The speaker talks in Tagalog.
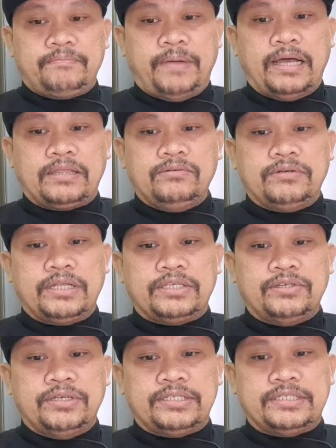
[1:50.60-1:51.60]
Pangatlong
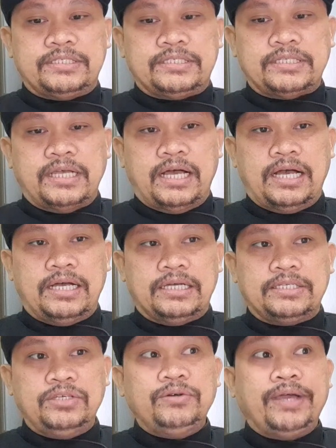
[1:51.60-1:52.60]
reason is uh,
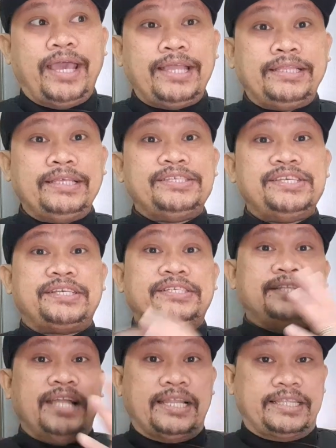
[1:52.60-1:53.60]
yung
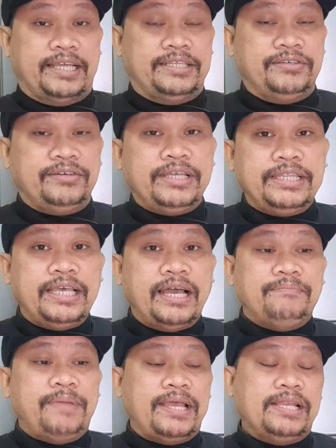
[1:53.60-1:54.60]
86 natin, yung hindi
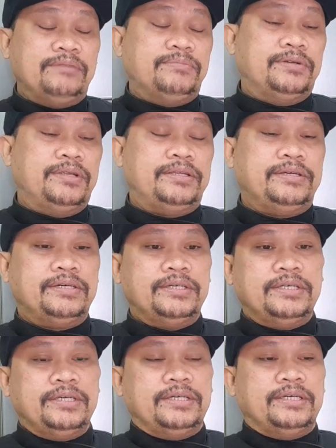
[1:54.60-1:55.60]
available, ano?
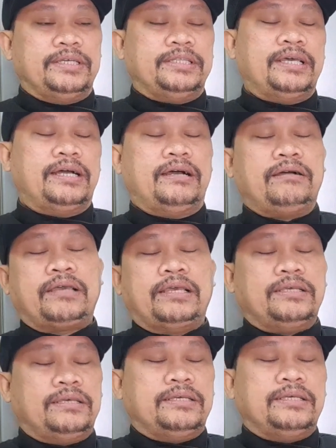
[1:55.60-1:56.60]
Hindi
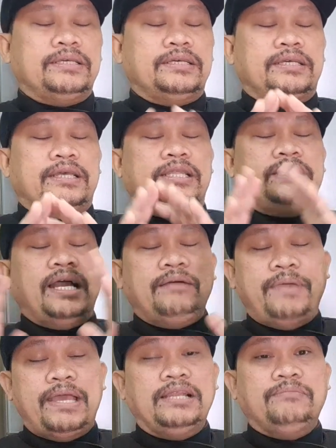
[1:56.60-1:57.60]
okay. Hindi
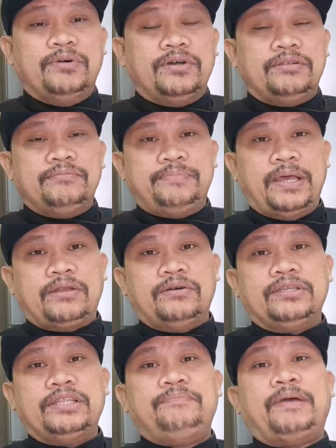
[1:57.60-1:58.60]
available pero
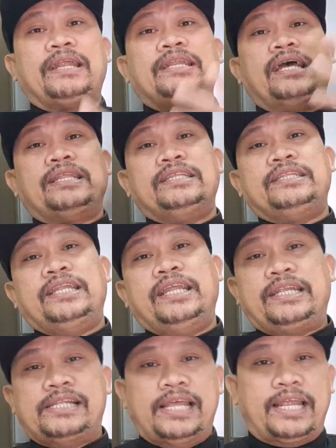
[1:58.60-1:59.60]
hindi pa rin natin
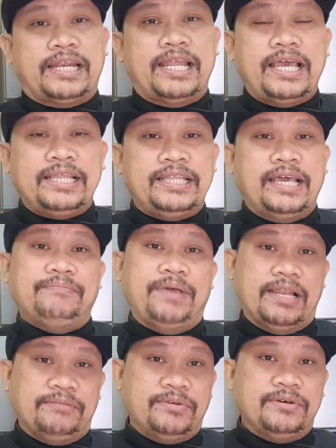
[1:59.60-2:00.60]
dineclare na hindi
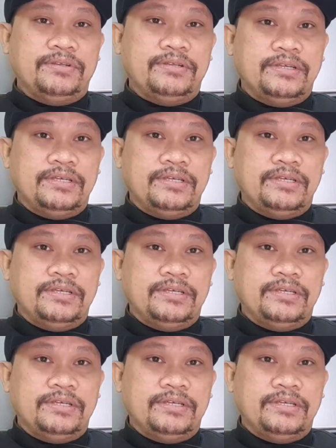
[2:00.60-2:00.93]
available.